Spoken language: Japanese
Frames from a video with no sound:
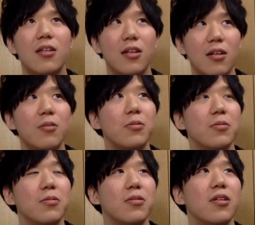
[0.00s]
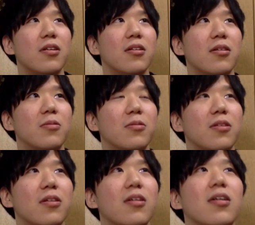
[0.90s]
でできることってなんだろうっ
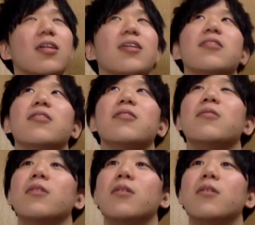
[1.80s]
て考えて、はい、